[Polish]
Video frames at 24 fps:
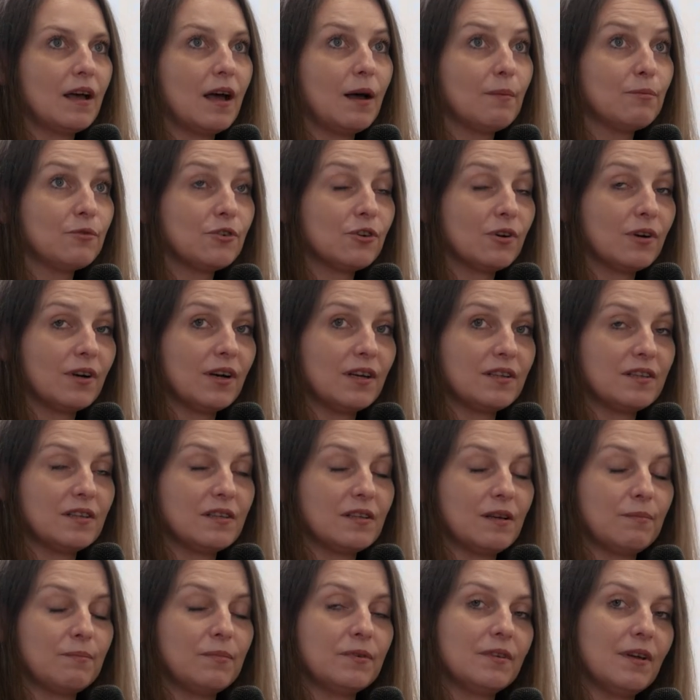a przy okazji
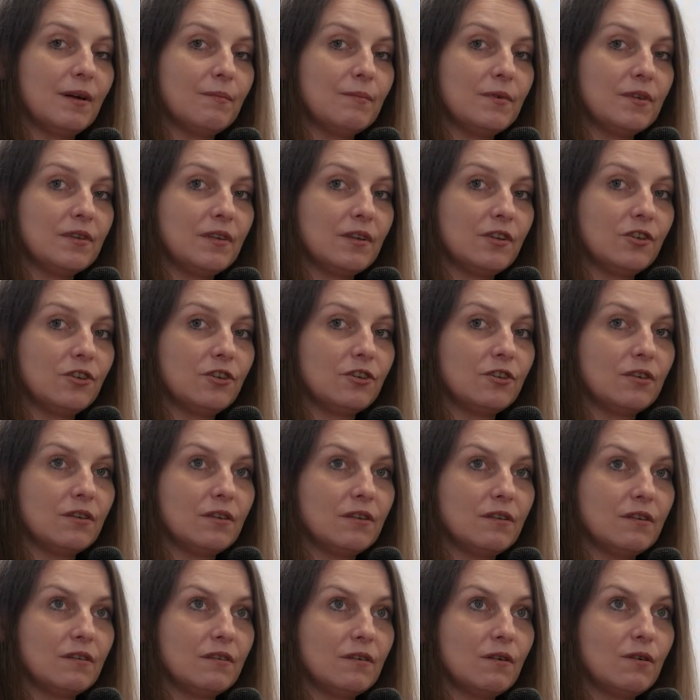zapytamy też
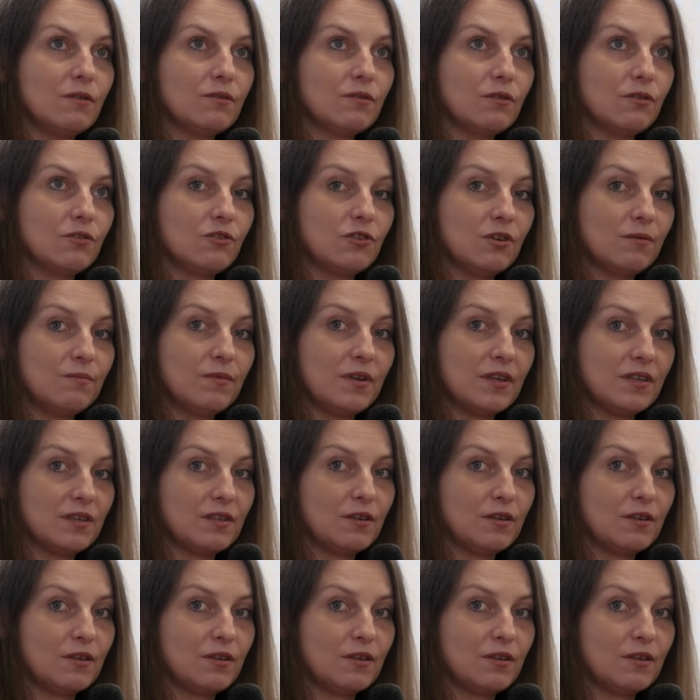e, o to, czym jest